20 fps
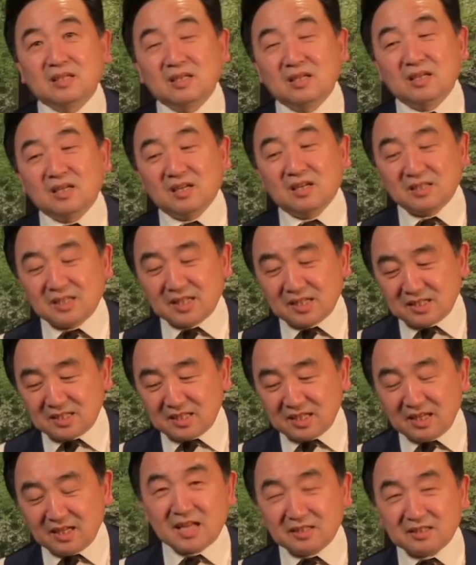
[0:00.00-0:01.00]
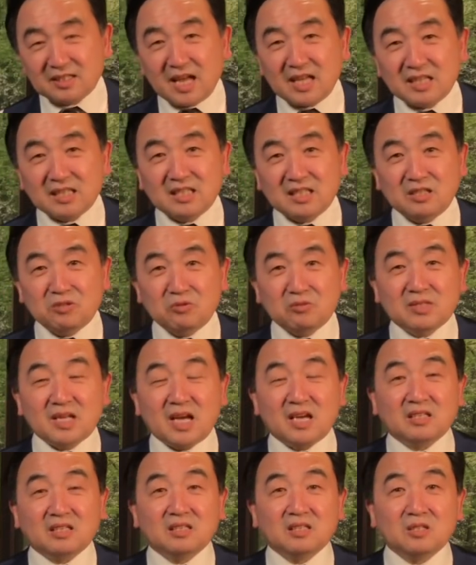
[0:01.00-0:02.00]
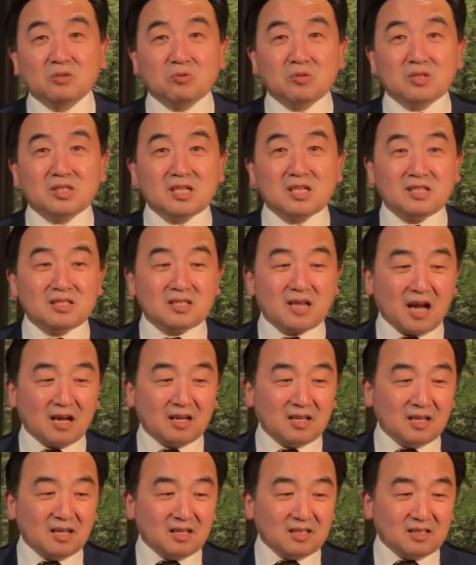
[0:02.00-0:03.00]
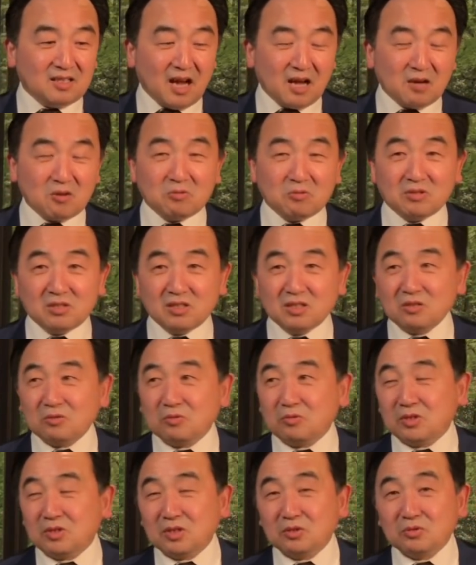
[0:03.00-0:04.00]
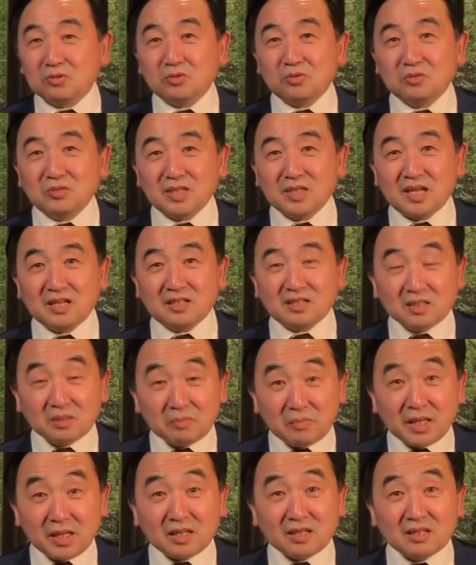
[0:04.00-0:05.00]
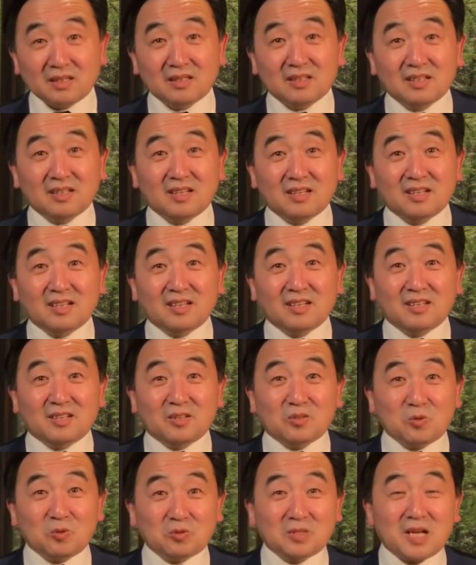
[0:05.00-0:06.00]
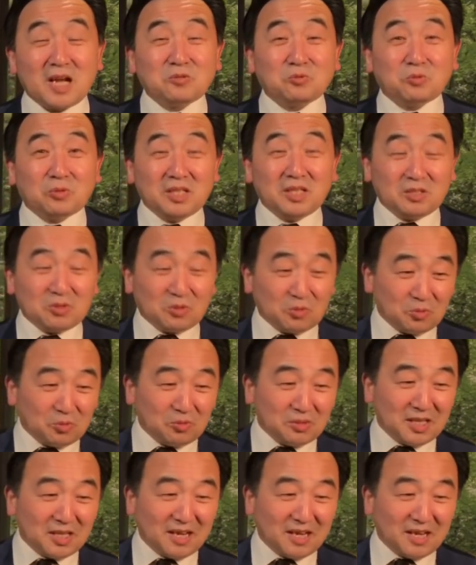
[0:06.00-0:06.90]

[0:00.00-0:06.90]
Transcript: 而这个邪灵它隐喻在俄国身上，然后俄国就出现了革命，共产主义就出现